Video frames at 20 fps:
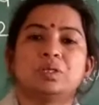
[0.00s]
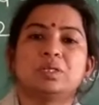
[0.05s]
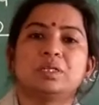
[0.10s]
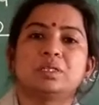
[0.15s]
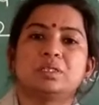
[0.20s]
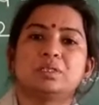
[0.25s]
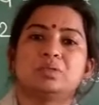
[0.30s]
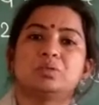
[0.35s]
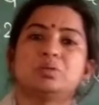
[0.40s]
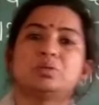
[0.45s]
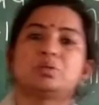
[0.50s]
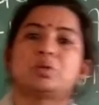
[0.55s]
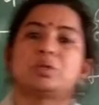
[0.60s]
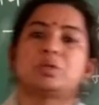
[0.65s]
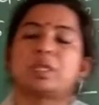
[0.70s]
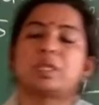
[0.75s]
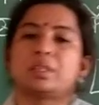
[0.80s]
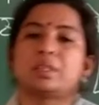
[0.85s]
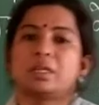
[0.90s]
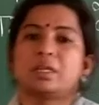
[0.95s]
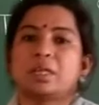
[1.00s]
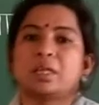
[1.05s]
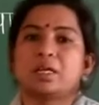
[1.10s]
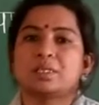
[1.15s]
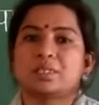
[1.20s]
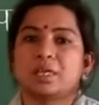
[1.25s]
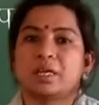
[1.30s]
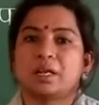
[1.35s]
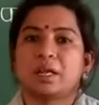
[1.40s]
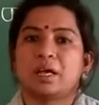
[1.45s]
कि जो स्वतंत्रता
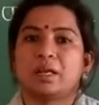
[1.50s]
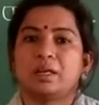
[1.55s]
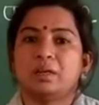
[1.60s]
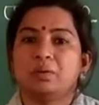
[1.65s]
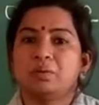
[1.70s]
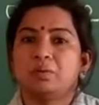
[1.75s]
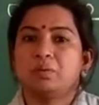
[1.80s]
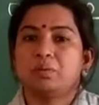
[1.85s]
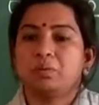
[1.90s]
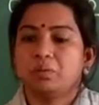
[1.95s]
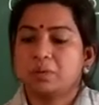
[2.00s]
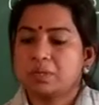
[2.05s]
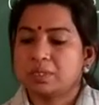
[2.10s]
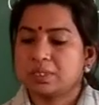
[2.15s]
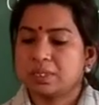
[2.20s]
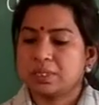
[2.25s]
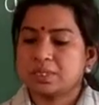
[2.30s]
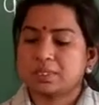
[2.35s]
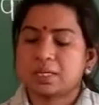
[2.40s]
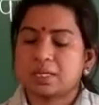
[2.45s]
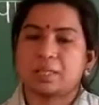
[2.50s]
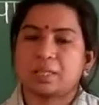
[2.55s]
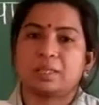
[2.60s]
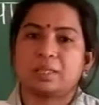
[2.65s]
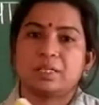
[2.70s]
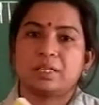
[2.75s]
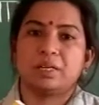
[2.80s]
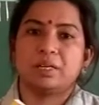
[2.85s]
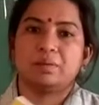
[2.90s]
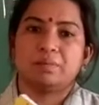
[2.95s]
सेनानी उनको किसके साथ
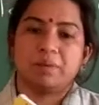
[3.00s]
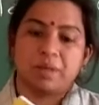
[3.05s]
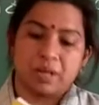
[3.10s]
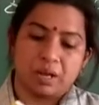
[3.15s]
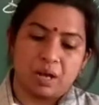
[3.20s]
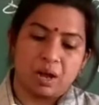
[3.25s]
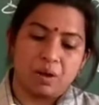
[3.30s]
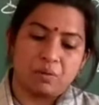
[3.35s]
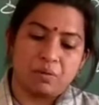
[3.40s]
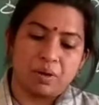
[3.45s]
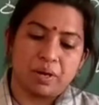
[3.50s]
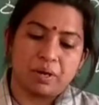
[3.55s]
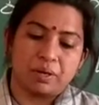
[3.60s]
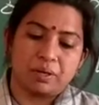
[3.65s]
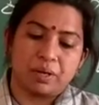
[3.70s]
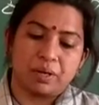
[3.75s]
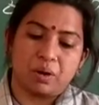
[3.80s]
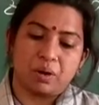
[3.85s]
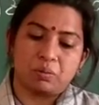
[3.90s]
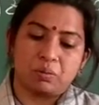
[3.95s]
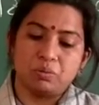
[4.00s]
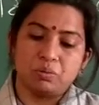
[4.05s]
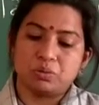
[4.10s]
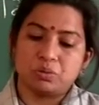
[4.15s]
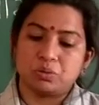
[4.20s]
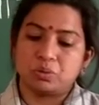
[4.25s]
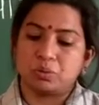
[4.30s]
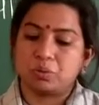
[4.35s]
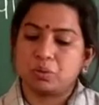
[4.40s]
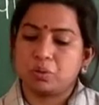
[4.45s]
जेल में रखा हुआ है डाकू
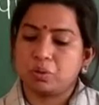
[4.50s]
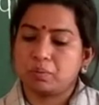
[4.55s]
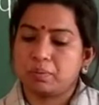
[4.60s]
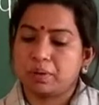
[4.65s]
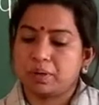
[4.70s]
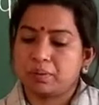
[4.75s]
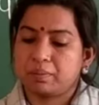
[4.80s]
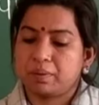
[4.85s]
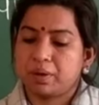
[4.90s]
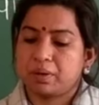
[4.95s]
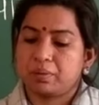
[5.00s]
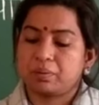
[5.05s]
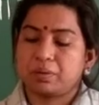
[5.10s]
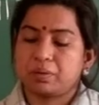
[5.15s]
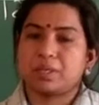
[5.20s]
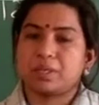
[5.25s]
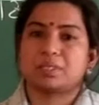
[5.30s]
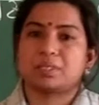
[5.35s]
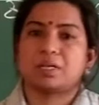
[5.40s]
चोरों और बटमारों के